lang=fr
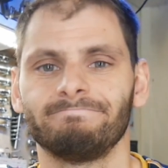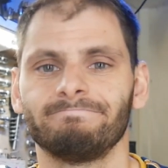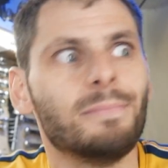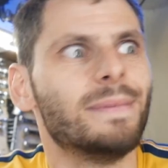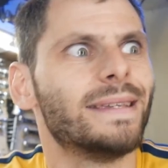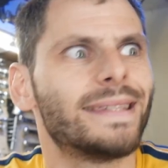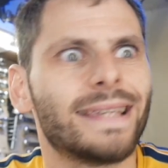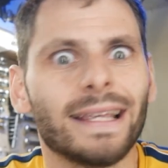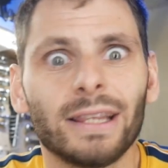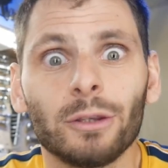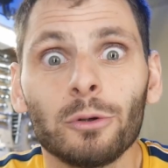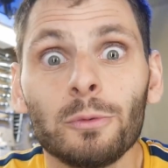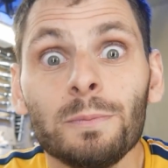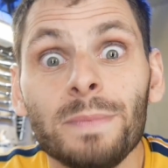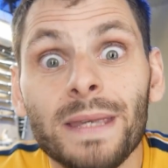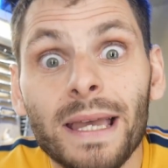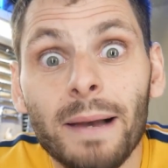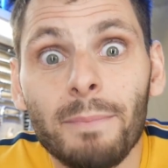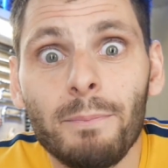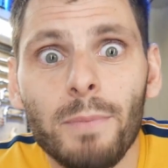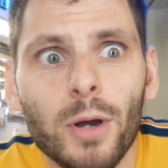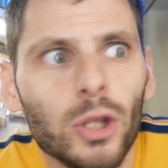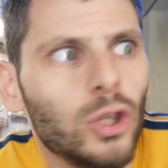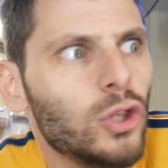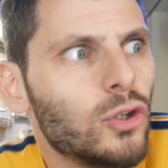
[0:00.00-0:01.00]
Mais ça tombe
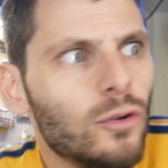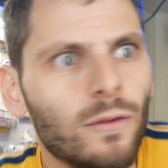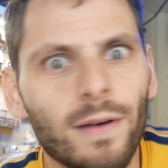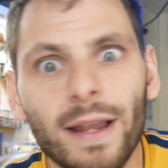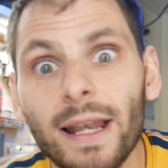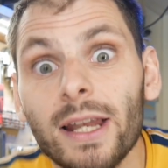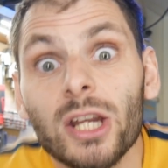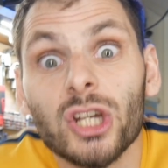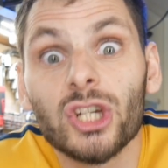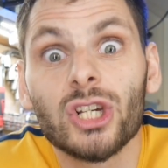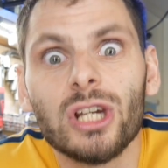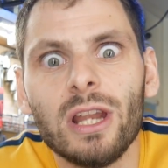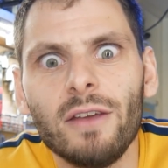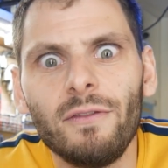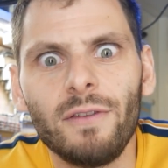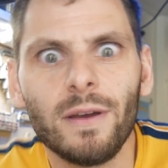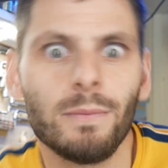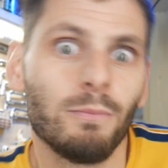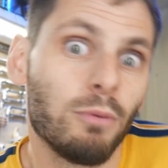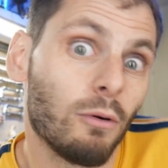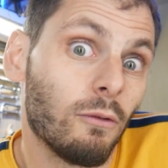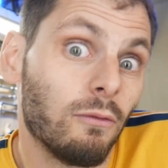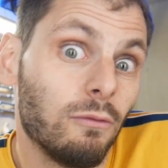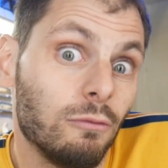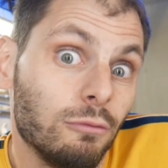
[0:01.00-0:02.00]
bien, bonne nouvelle, je l'ai fait
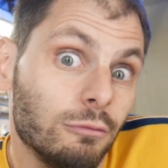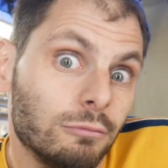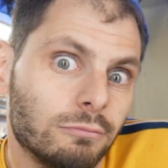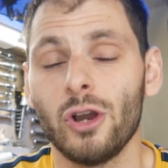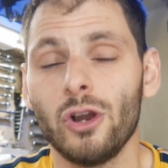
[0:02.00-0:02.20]
pour vous.